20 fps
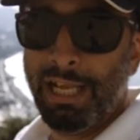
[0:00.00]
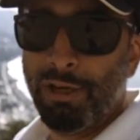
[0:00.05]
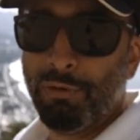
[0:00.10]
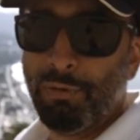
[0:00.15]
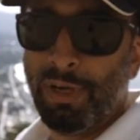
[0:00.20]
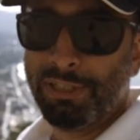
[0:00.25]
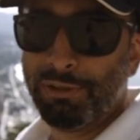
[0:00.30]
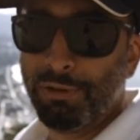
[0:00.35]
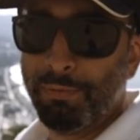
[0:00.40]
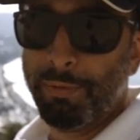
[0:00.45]

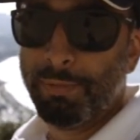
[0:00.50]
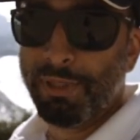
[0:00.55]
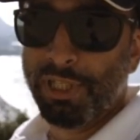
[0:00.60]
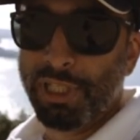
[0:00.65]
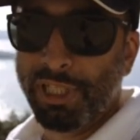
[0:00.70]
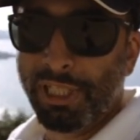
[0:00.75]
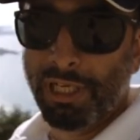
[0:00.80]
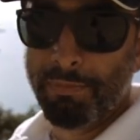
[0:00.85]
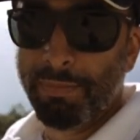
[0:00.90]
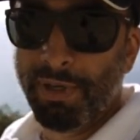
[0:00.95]
quanto mi
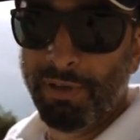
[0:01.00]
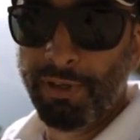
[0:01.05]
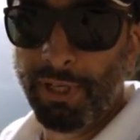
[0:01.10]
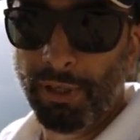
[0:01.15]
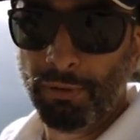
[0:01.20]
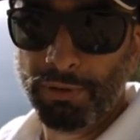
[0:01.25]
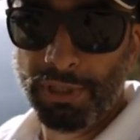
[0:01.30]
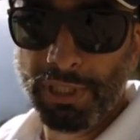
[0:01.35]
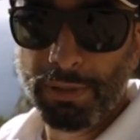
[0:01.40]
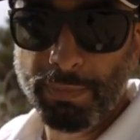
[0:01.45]
piacerebbe
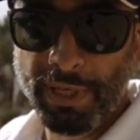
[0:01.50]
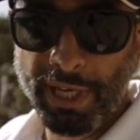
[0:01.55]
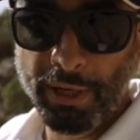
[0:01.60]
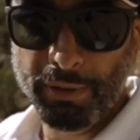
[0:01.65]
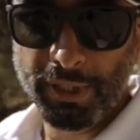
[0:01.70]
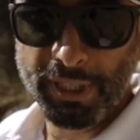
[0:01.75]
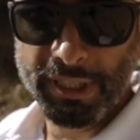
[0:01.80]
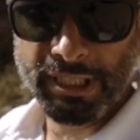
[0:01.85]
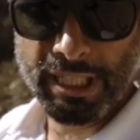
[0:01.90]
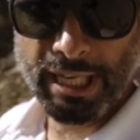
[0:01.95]
avere un display
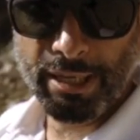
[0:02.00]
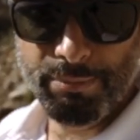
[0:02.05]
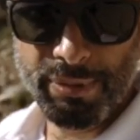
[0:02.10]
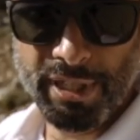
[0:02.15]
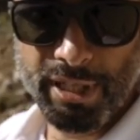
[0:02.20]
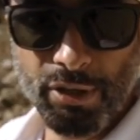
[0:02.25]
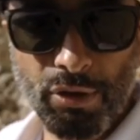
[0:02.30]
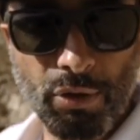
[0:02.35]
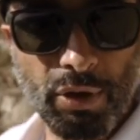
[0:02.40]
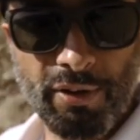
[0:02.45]

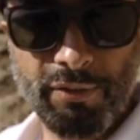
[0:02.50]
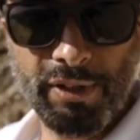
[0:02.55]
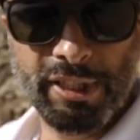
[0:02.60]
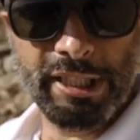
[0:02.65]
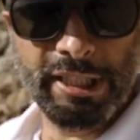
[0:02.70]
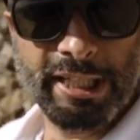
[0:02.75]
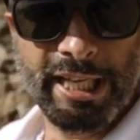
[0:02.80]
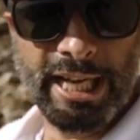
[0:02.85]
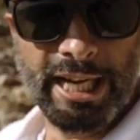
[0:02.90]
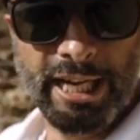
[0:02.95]
orientabile, non
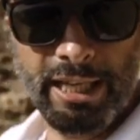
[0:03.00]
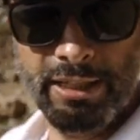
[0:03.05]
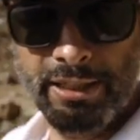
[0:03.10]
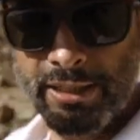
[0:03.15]
avete idea.